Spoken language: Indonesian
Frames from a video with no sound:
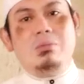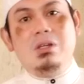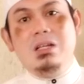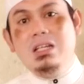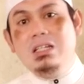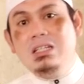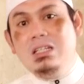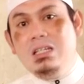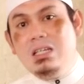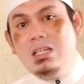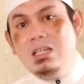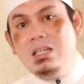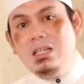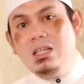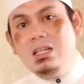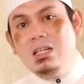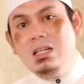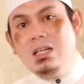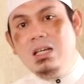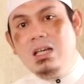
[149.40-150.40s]

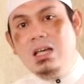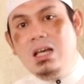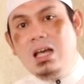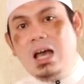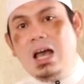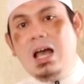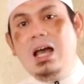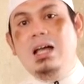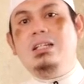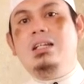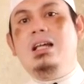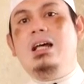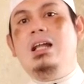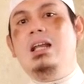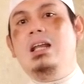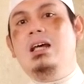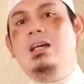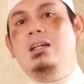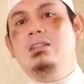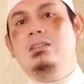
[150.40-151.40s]
miliki
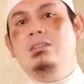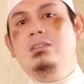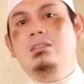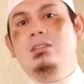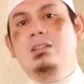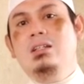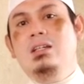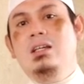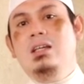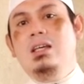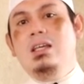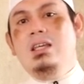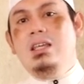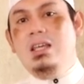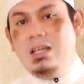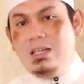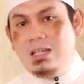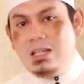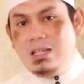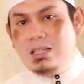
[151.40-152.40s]
adalah
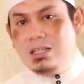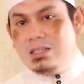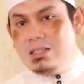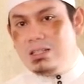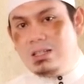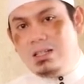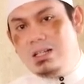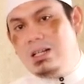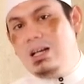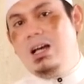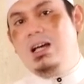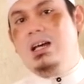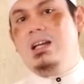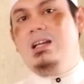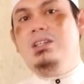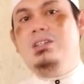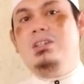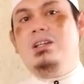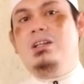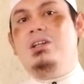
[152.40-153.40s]
yang kita
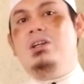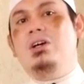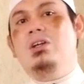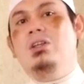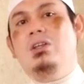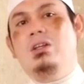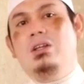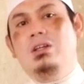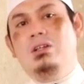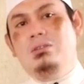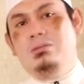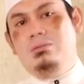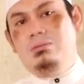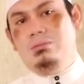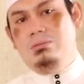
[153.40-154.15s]
sedekahkan di jalan Allah.